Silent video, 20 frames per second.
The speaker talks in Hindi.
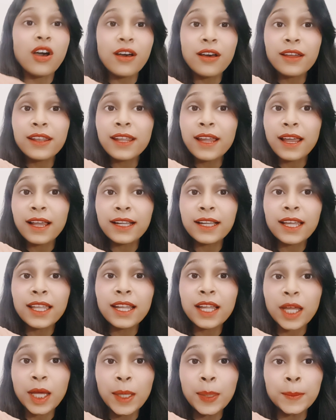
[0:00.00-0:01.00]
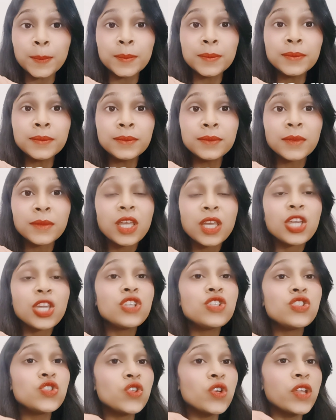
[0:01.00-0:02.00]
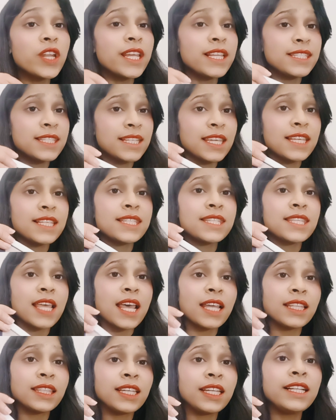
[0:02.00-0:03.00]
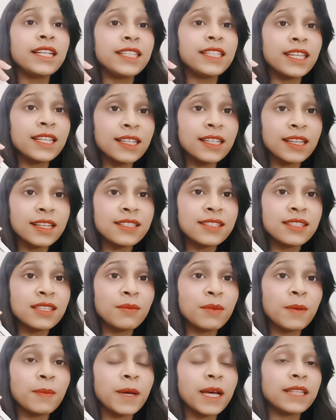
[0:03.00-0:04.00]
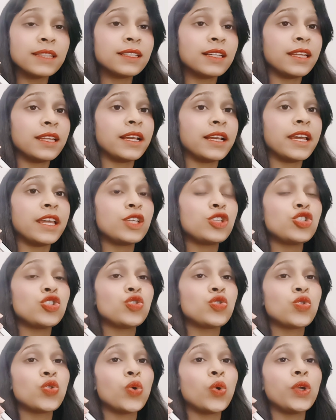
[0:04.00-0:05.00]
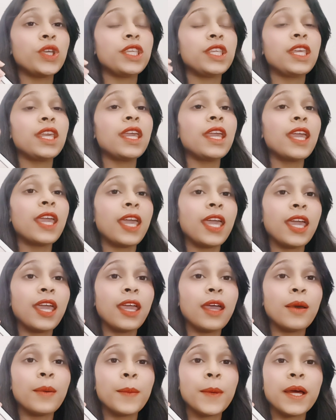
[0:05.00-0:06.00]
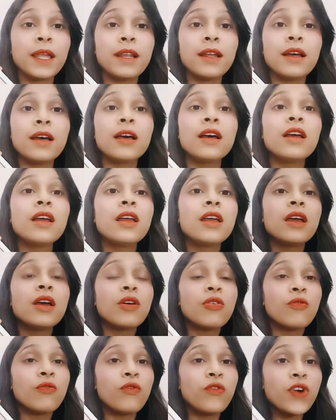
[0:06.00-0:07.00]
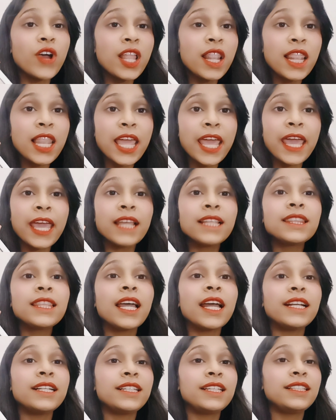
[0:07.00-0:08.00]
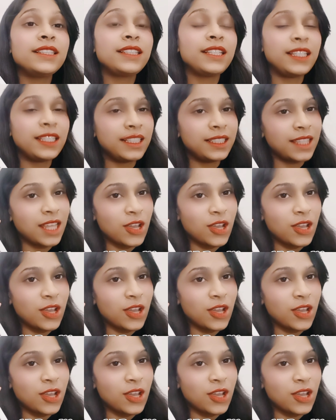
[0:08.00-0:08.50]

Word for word: और अगर हम इंश्योरेंस के साथ इंडियन करेंसी में बात करें गाइस तो ये है हमारा वन लैख थर्टी थ्री